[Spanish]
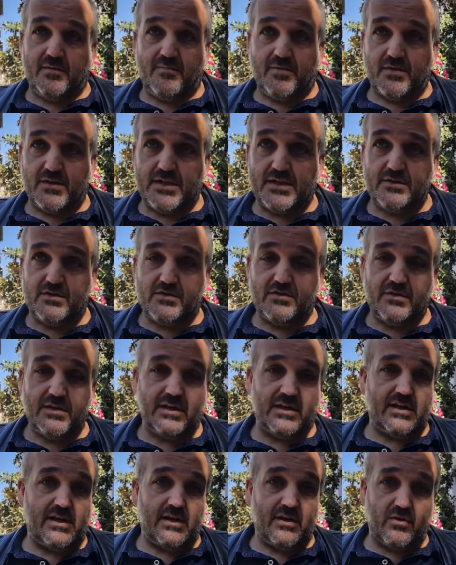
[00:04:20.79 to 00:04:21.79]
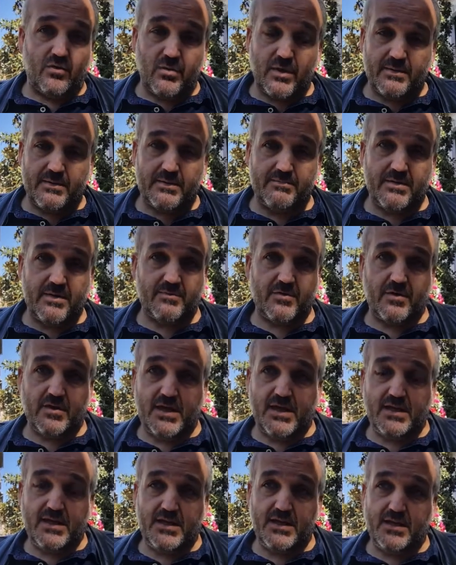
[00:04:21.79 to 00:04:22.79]
Por tanto, el, jueves vamos
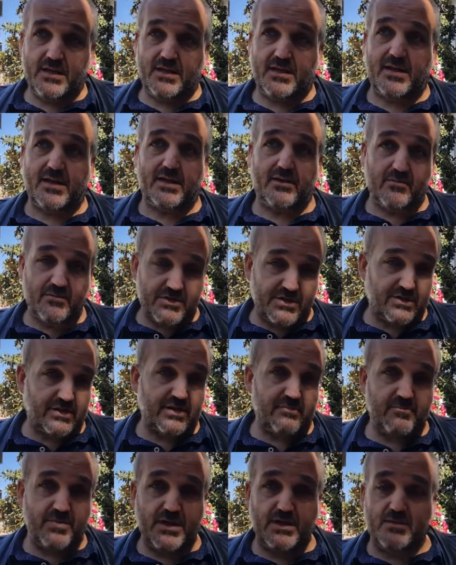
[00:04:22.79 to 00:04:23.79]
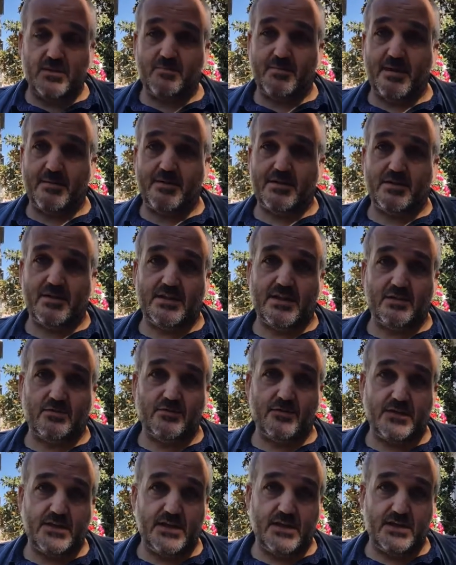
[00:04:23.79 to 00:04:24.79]
a ir a la Comisión de Empleo del Parlamento de
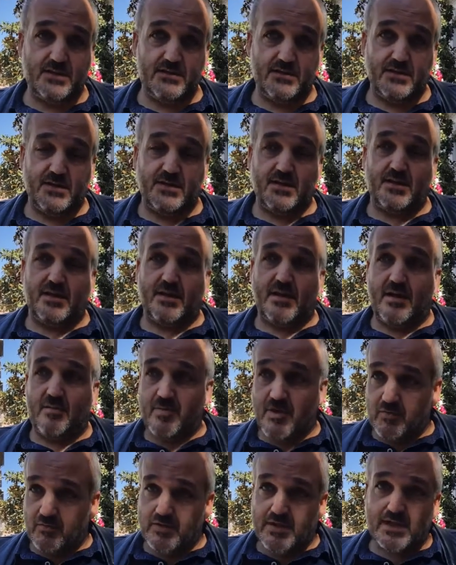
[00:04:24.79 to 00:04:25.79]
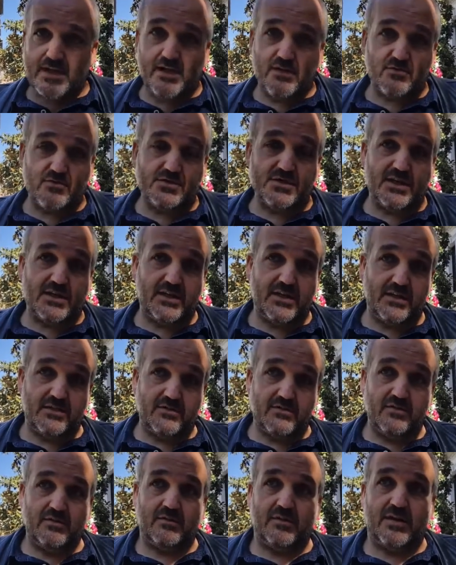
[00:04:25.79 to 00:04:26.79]
Andalucía a preguntarle al
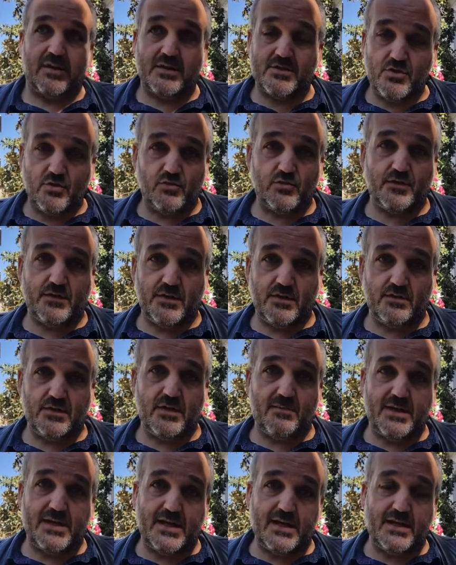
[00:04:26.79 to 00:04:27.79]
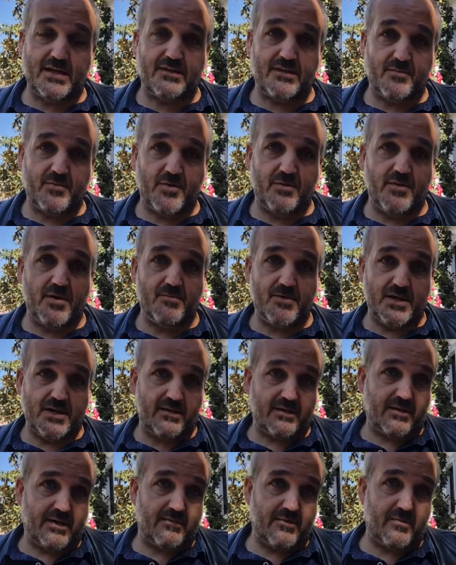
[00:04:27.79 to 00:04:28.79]
consejero qué solución le va a dar a este problema
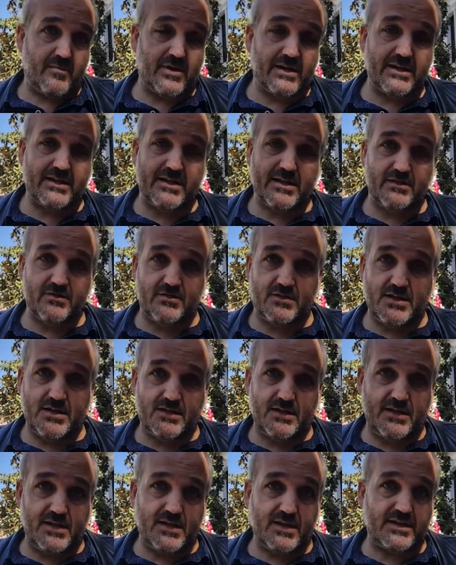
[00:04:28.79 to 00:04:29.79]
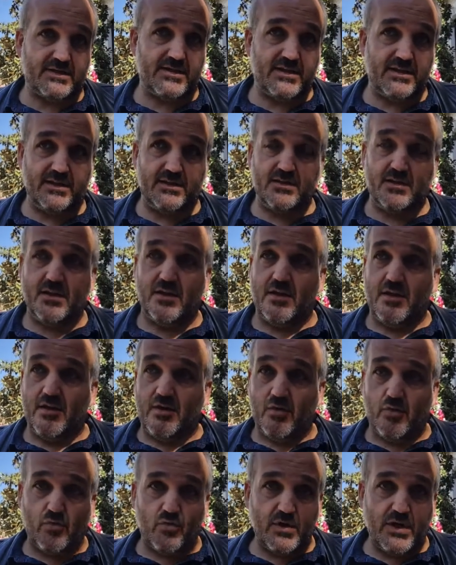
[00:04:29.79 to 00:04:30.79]
que, que venimos arrastrando desde hace ya casi
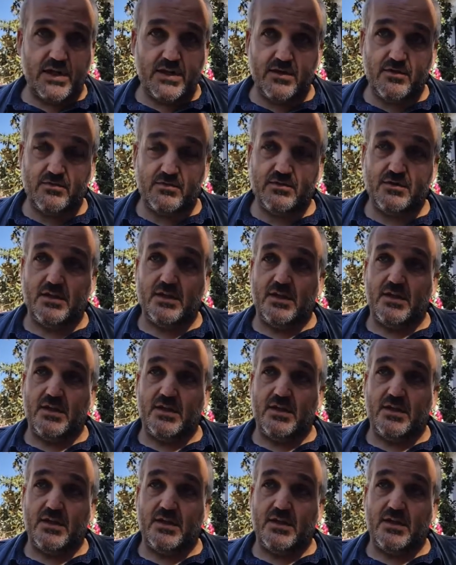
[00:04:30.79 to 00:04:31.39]
un año